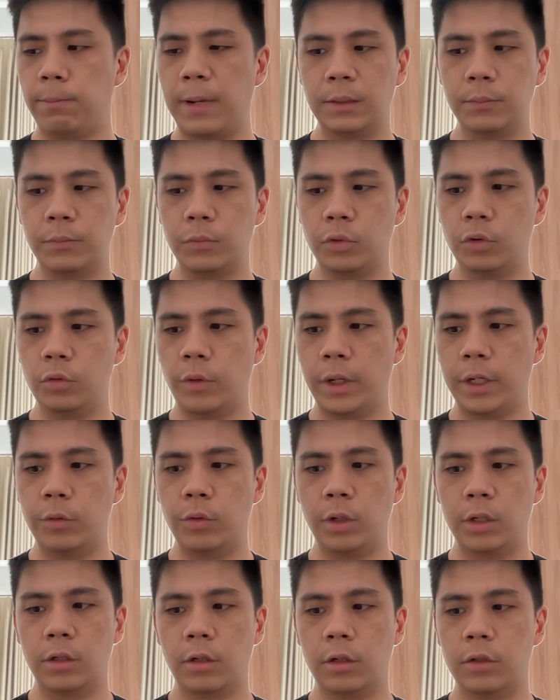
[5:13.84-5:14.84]

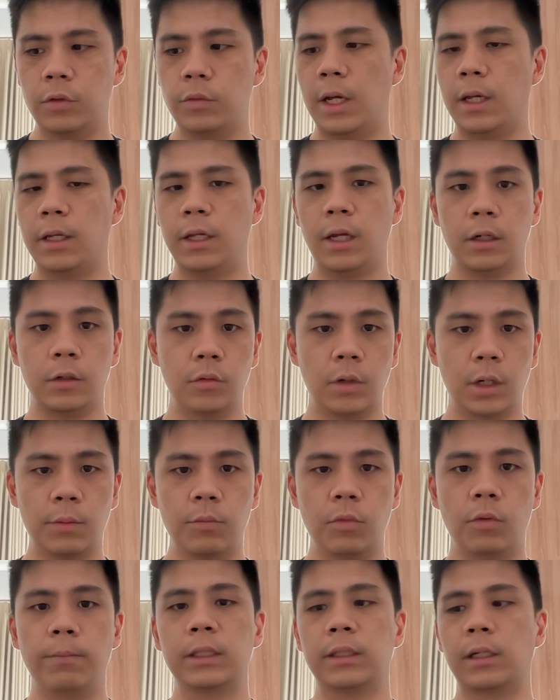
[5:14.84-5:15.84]
W202 yang
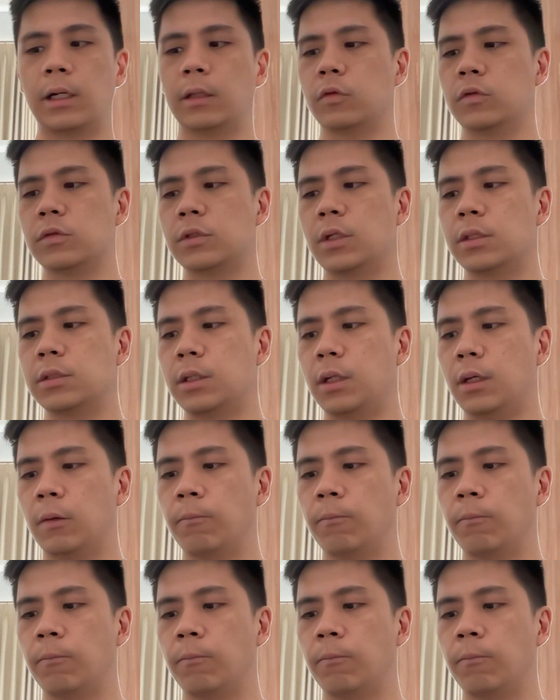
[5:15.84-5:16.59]
2400 cc.